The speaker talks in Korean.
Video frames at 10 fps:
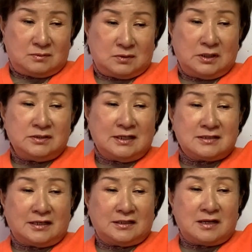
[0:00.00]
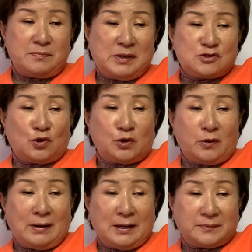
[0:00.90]
천사장의 나팔
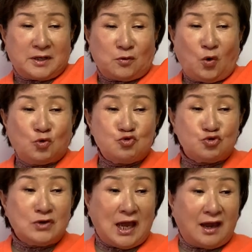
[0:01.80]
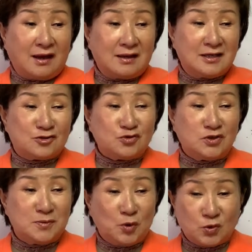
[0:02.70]
소리와 함께 공중에
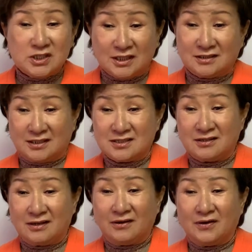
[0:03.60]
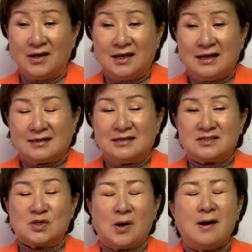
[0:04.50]
예수님이 오신다 그랬어요.
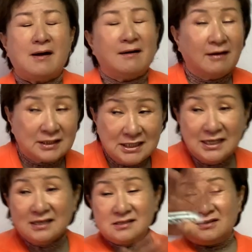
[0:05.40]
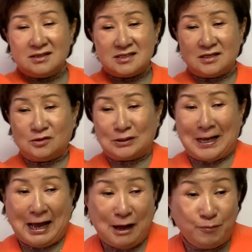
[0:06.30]
그래서 어디에서든지
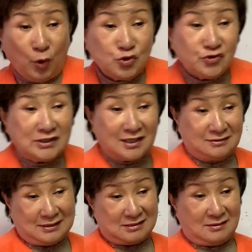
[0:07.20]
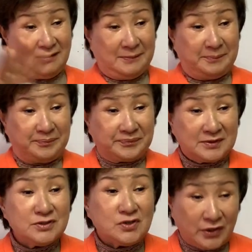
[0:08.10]
다 볼 수 있다 그랬어.
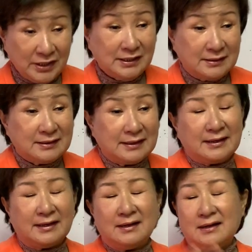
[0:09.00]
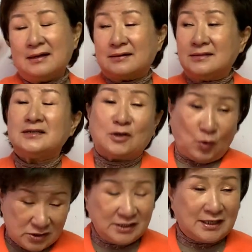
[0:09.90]
그죠? 예. 그렇게
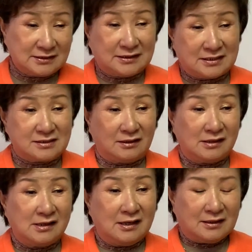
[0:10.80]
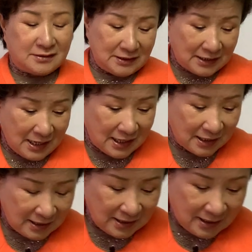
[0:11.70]
오신다 그랬어. 근데
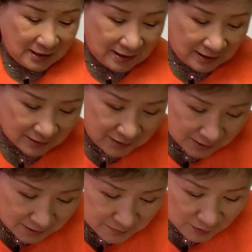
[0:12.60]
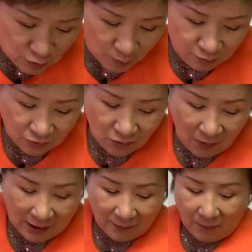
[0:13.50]
그럼에도
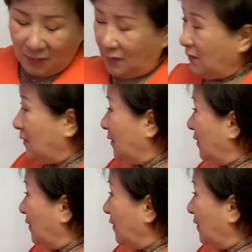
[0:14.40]
불구하고